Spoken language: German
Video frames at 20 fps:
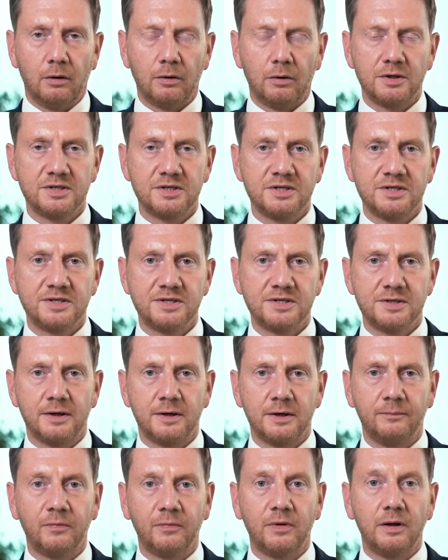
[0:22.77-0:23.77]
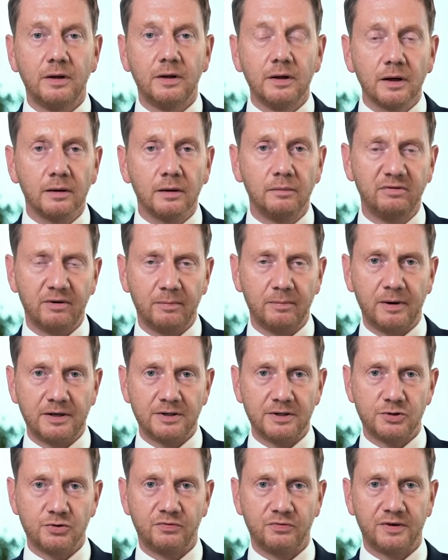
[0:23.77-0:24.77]
Und es ist äh, Ihrem
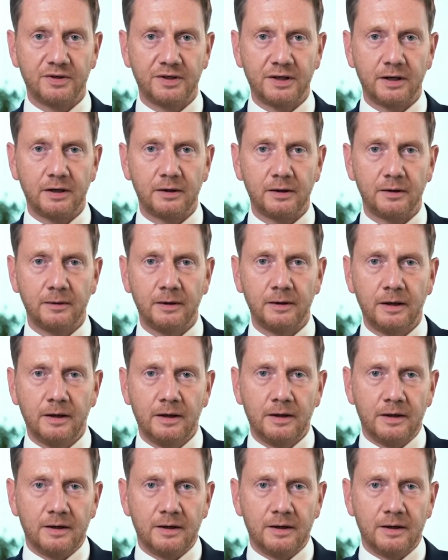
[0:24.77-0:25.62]
Verband zu verdanken,